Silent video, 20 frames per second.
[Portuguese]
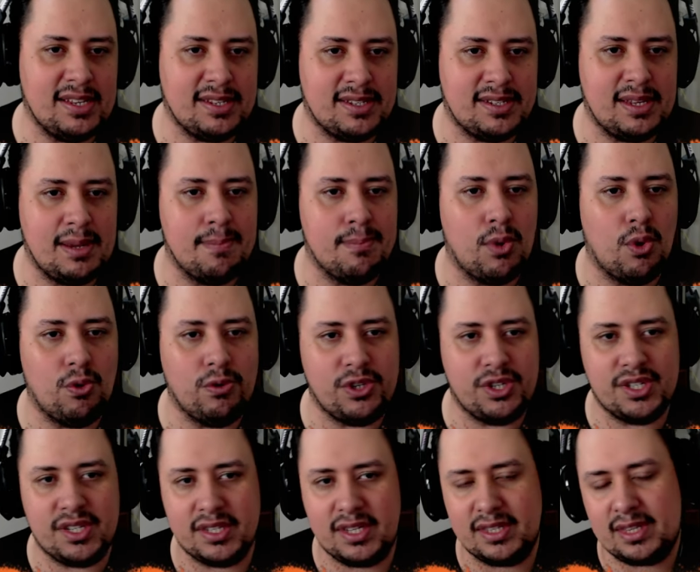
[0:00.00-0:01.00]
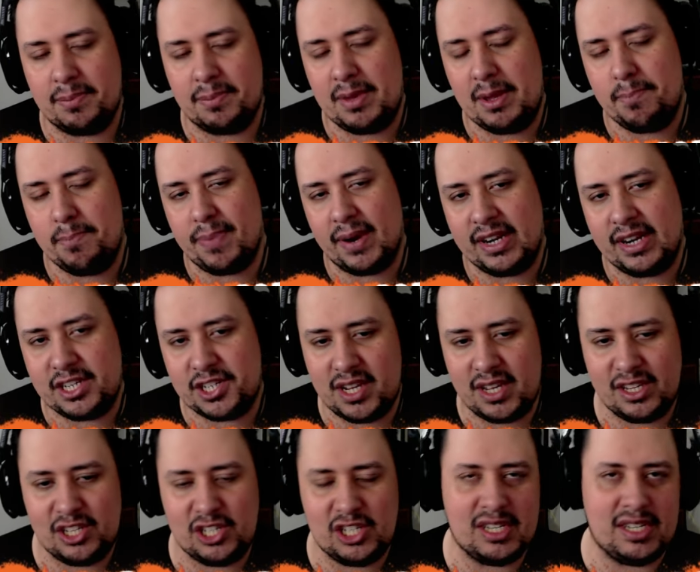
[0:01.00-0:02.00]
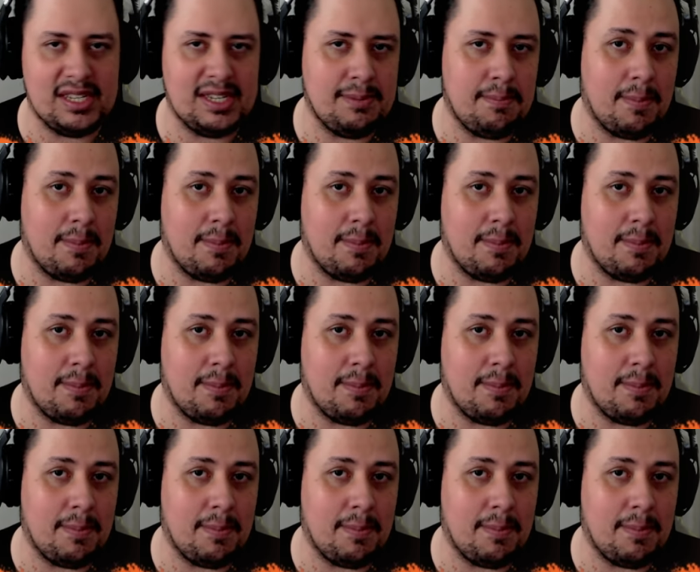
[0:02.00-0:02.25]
e esses emotes aqui também pra gente.